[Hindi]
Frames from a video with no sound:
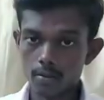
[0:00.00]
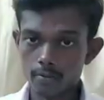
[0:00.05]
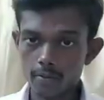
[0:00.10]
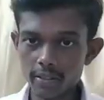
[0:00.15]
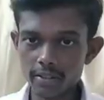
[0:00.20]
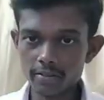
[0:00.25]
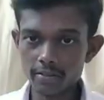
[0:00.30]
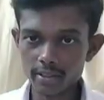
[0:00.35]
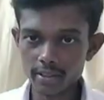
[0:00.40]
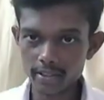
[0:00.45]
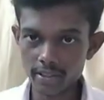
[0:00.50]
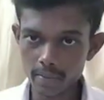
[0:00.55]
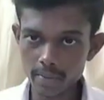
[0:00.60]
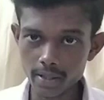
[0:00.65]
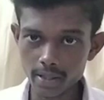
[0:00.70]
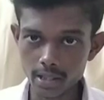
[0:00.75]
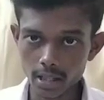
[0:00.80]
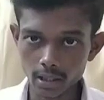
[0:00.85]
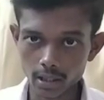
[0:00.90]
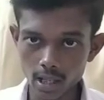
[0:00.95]
विश्व की
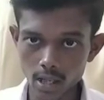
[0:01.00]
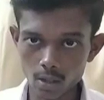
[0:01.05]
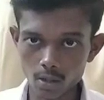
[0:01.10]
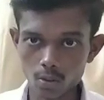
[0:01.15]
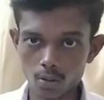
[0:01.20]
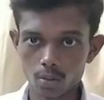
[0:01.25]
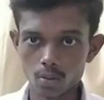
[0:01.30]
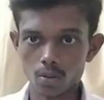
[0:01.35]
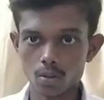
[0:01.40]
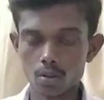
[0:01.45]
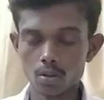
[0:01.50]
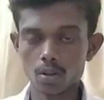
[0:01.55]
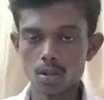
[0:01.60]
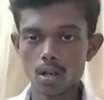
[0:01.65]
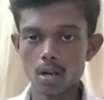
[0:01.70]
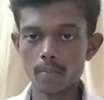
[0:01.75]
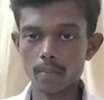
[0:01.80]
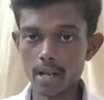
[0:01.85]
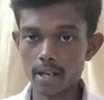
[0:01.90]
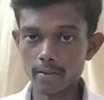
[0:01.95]
सभी जनता को
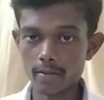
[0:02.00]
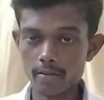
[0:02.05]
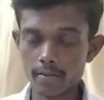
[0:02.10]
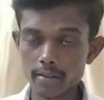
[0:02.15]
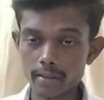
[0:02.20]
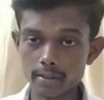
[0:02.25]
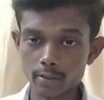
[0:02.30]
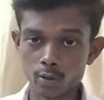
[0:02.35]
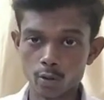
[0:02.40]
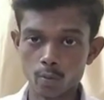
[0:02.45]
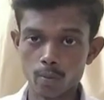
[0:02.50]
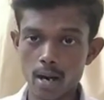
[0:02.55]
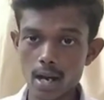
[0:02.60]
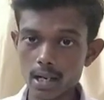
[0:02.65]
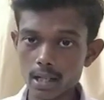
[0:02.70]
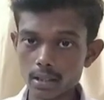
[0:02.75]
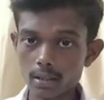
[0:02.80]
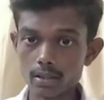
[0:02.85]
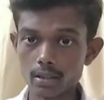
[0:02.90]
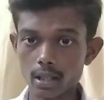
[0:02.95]
हमारे व्यूवर्स को
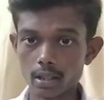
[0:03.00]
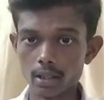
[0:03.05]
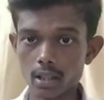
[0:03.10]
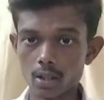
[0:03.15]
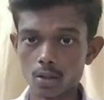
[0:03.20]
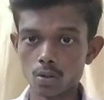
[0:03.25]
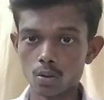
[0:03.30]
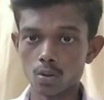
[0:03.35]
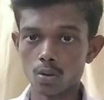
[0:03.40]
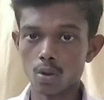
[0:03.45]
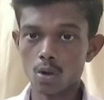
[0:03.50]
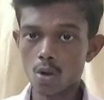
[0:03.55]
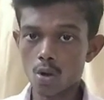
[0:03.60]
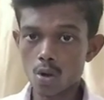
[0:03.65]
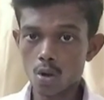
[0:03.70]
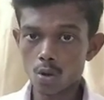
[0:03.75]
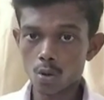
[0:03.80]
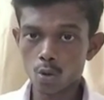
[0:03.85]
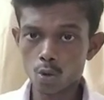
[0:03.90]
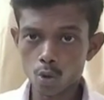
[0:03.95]
भारत की जनता को
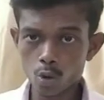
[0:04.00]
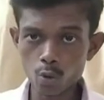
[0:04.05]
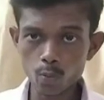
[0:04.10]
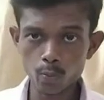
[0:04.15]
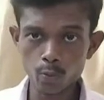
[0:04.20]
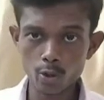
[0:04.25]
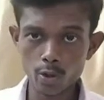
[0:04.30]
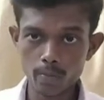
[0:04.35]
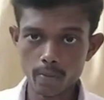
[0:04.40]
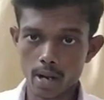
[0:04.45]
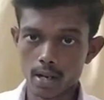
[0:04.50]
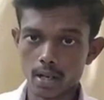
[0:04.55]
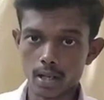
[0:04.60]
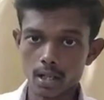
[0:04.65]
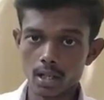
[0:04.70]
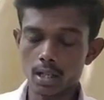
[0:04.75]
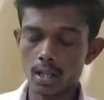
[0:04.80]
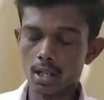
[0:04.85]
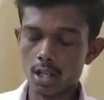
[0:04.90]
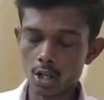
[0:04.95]
गुरु पूर्णिमा
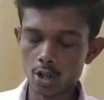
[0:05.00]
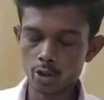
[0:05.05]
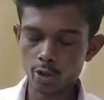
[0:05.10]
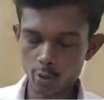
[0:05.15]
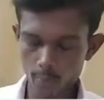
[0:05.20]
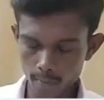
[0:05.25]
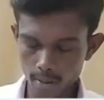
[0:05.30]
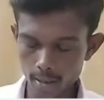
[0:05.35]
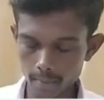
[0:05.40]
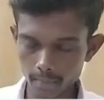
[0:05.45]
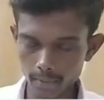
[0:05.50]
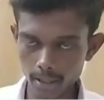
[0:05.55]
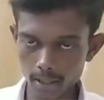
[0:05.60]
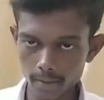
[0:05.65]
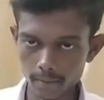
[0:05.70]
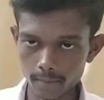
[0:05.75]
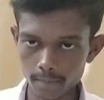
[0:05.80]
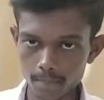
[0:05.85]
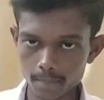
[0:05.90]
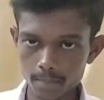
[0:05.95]
की ढेरों
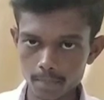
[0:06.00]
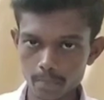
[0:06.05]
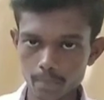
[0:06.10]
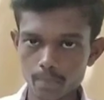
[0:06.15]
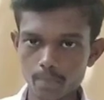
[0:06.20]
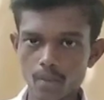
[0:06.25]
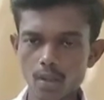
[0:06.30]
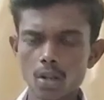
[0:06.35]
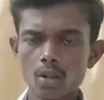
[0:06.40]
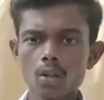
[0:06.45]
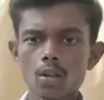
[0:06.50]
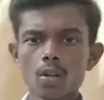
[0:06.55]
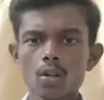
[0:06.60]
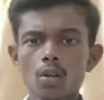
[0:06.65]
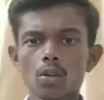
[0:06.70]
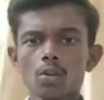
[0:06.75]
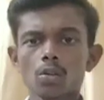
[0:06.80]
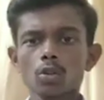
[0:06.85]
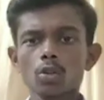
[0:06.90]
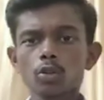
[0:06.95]
शुभकामनाएं
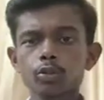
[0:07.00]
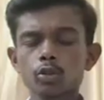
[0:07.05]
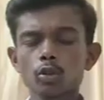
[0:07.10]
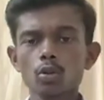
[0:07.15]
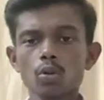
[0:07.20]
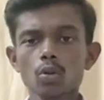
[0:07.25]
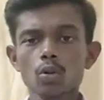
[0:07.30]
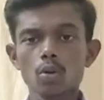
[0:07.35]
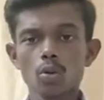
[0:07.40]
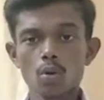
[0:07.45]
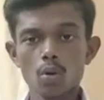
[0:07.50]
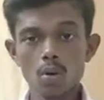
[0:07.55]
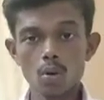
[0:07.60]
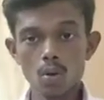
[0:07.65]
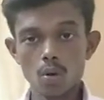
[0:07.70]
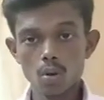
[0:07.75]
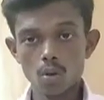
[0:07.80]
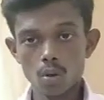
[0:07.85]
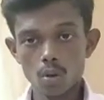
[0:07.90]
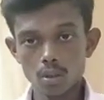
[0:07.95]
दोस्तों
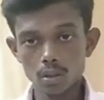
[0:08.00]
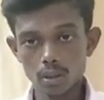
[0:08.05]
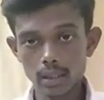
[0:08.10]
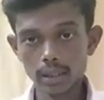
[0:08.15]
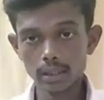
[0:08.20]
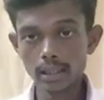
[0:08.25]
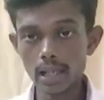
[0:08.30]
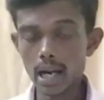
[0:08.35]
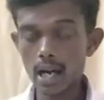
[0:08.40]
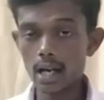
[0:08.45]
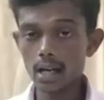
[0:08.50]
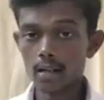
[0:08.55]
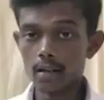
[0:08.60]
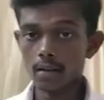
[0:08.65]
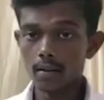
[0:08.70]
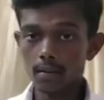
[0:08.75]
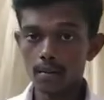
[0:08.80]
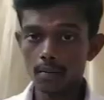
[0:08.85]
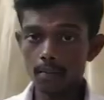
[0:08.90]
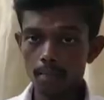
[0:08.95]
लगातार
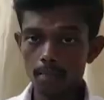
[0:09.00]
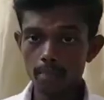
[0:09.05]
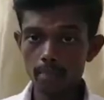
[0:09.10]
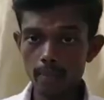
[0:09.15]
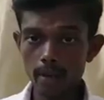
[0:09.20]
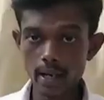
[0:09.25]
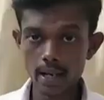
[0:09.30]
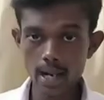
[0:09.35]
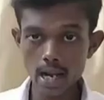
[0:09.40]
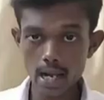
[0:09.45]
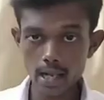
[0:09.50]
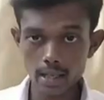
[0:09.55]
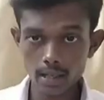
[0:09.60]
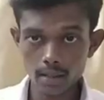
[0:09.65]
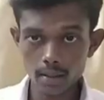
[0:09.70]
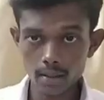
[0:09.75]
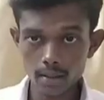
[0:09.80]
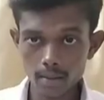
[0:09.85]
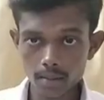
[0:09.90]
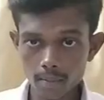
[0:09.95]
महंगाई
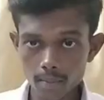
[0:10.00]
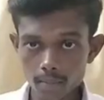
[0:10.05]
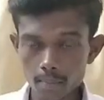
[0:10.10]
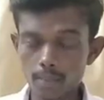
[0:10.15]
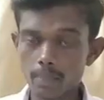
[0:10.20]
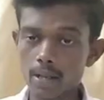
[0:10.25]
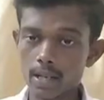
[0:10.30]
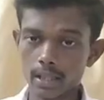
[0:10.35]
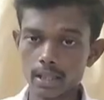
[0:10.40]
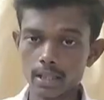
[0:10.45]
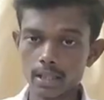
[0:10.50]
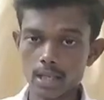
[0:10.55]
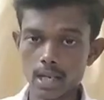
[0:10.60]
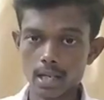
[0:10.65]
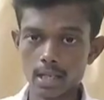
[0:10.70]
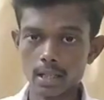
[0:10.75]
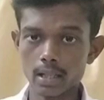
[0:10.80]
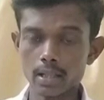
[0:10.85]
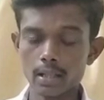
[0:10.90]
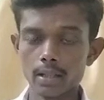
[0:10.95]
बढ़ती
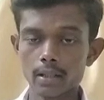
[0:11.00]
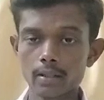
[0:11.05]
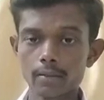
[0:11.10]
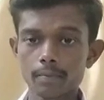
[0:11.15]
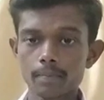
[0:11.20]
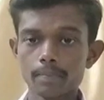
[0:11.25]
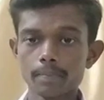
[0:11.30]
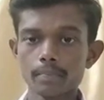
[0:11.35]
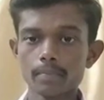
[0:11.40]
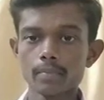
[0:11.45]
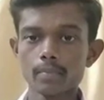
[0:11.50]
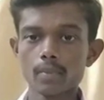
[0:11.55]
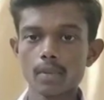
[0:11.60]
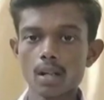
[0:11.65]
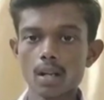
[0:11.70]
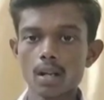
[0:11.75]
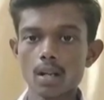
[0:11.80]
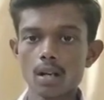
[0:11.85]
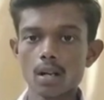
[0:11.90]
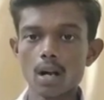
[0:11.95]
जा रही है
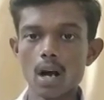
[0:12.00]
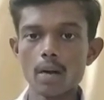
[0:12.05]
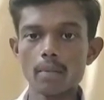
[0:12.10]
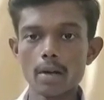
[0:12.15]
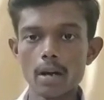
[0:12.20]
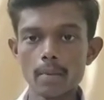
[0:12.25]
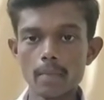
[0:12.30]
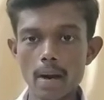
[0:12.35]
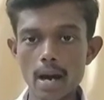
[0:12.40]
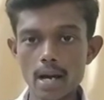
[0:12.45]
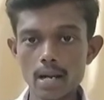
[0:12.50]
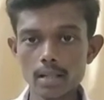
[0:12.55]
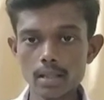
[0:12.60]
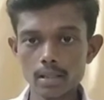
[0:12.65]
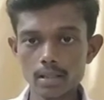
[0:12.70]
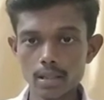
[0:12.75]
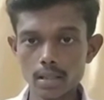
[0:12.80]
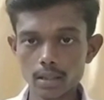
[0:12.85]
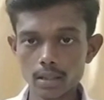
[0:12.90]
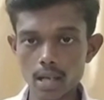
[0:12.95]
हमारे भारत
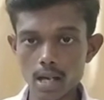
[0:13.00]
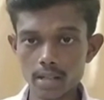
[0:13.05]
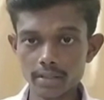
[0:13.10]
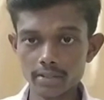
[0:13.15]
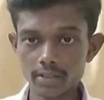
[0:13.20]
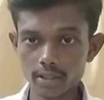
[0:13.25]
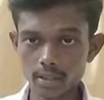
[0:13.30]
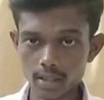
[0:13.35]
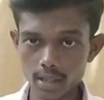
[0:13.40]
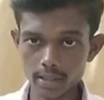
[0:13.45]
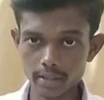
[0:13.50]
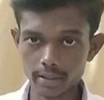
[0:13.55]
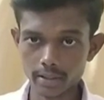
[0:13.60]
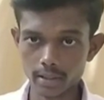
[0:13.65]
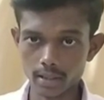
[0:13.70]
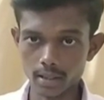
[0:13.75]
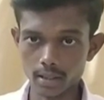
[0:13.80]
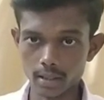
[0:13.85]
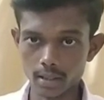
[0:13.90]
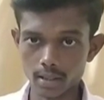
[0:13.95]
की जनता इससे
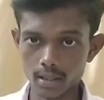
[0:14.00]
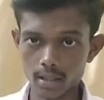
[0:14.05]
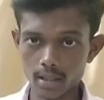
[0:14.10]
त्रस्त है